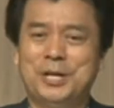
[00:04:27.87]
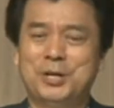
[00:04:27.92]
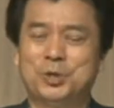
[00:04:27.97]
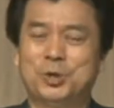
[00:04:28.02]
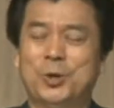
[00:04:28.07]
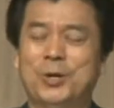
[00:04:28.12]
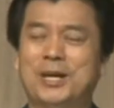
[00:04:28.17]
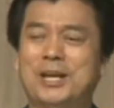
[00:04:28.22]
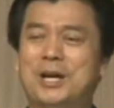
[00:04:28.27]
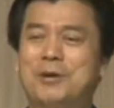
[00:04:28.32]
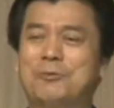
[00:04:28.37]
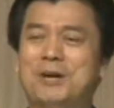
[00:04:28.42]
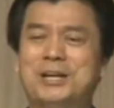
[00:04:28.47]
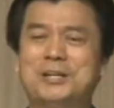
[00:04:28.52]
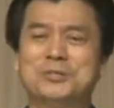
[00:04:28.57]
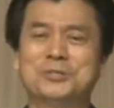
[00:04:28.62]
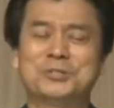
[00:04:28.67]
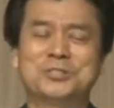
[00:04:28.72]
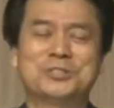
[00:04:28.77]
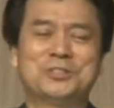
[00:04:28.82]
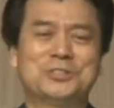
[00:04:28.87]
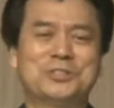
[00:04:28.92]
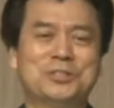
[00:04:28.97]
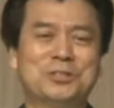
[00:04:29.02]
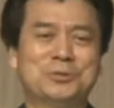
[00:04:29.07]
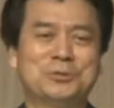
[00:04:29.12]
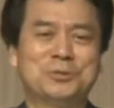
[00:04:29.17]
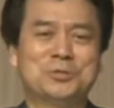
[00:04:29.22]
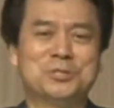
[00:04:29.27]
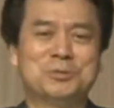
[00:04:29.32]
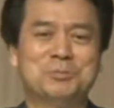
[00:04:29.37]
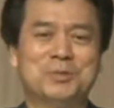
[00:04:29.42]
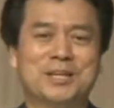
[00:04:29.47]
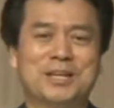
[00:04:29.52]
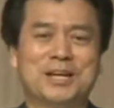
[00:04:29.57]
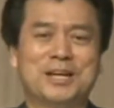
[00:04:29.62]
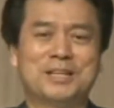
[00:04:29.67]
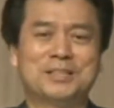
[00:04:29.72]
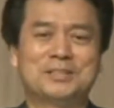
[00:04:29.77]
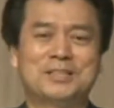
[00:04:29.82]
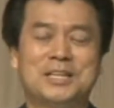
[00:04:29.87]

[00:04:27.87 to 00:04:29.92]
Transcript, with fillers: 교회라고 하는 것은 어떤 곳입니까?